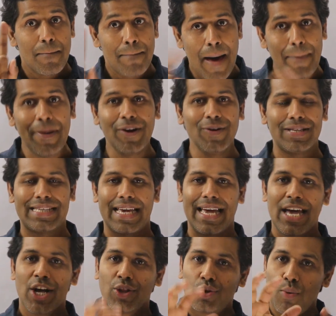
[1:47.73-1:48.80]
ব্যাপার হচ্ছে
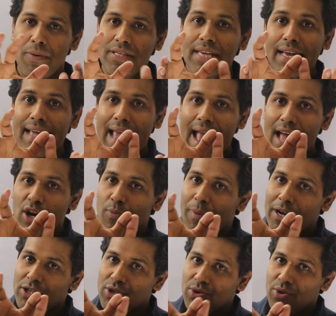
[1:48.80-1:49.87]
তুমি যে জ্ঞান
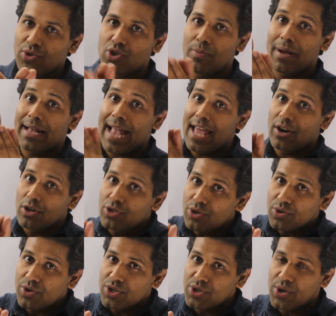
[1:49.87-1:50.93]
উপার্জন করছো বা জ্ঞান অর্জন
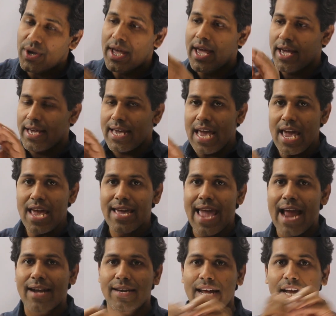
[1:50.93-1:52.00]
করছো এই
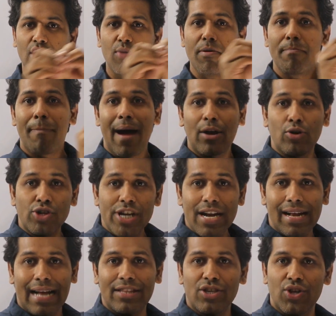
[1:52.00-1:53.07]
জ্ঞানটাকে তুমি মানুষের
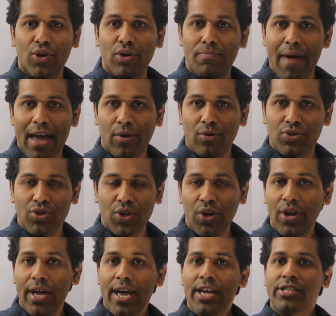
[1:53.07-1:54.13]
কাজে যখন ব্যয় করছো
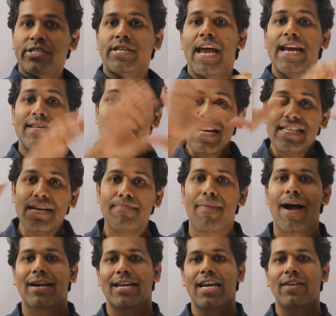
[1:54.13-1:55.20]
সেইটার যে
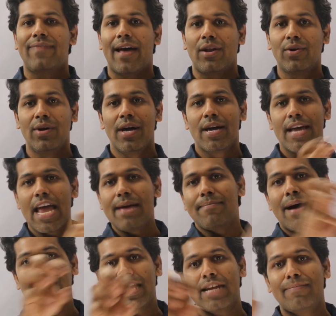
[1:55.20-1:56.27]
মার্কেট ভ্যালু এই
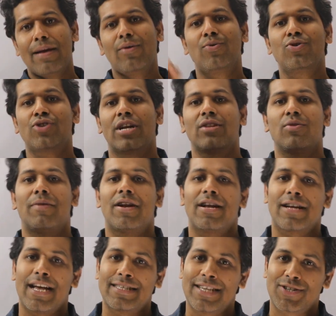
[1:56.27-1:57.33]
মার্কেট ভ্যালু অনুসারে তোমার
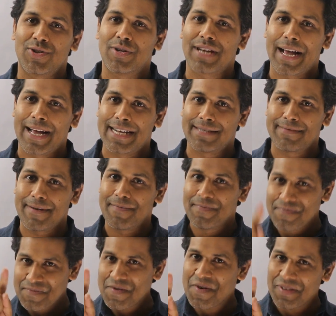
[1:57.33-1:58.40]
কাছে আসলে টাকা আসবে
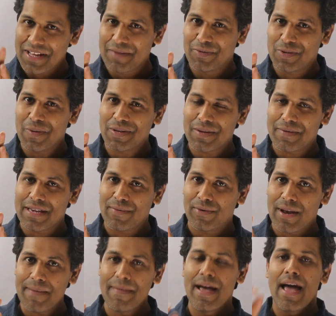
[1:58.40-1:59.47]
কথাটা বুঝতে পারছো আমি কি
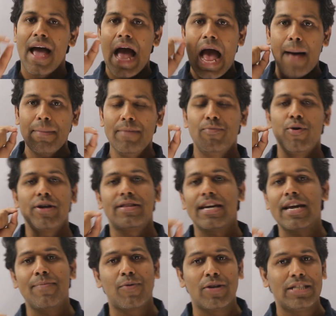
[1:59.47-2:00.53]
বললাম আমি বইয়ের
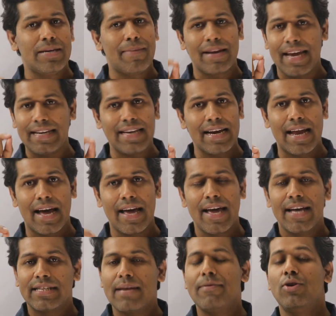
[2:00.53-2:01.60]
থেকে পড়েছি মানে এইটা না
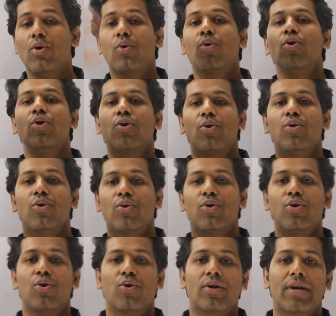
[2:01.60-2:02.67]
যে আমি লক্ষ লক্ষ লক্ষ লক্ষ